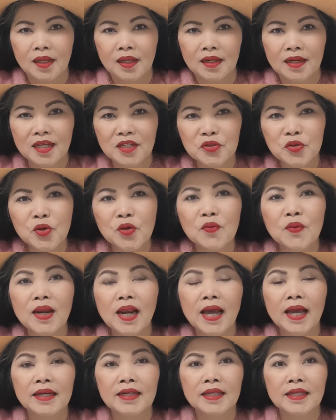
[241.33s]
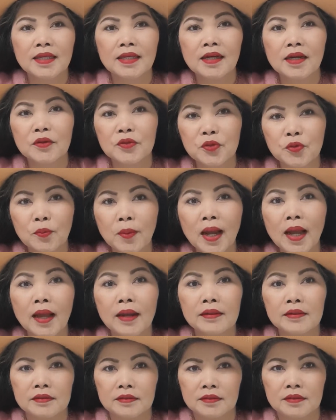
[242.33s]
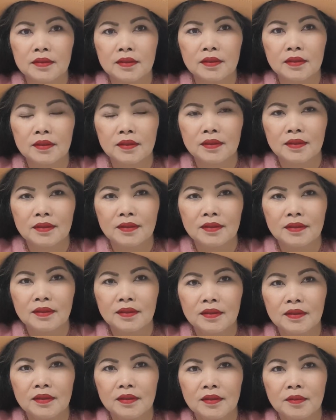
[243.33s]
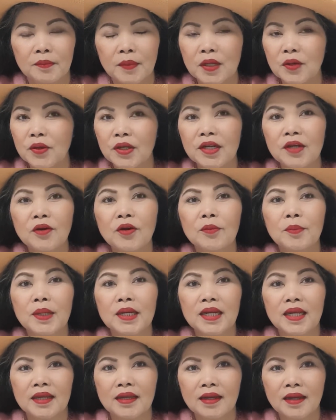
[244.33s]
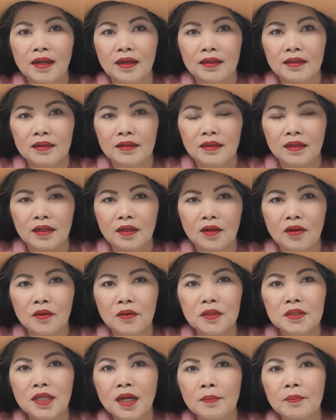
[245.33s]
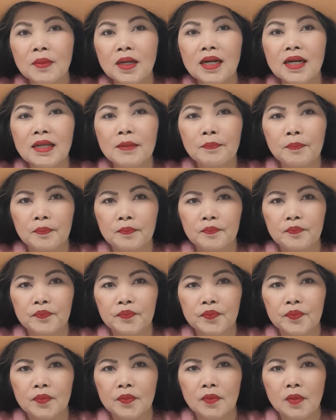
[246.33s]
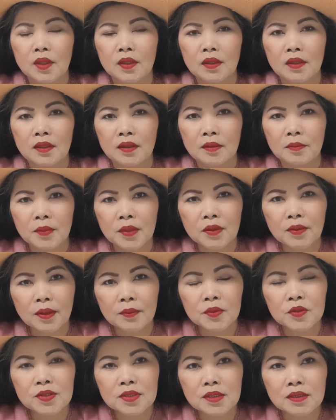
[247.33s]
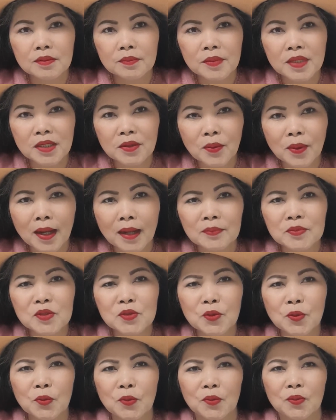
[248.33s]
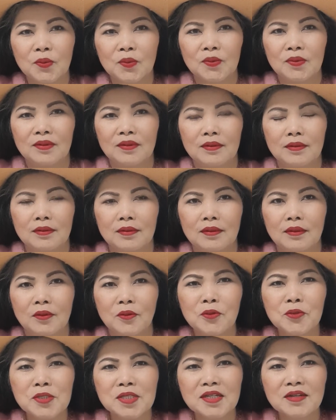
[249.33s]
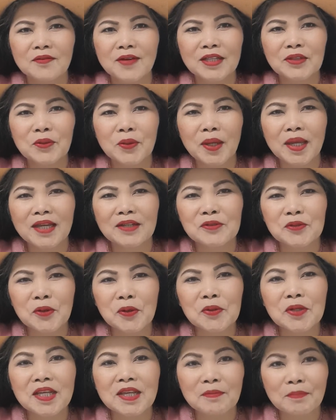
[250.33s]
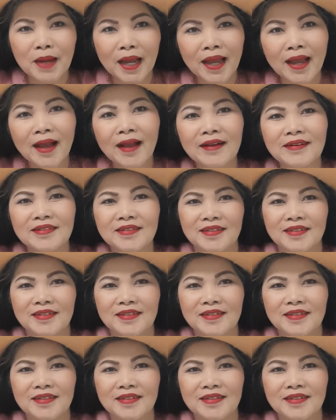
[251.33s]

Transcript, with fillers: ในช่วงเวลานี้เราอยู่บ้านไม่ค่อยได้ออกไปไหนค่ะ เราก็ทำคลิป มีความรู้สึกมีความสุข รู้สึกว่าตัวเองโชคดีมาก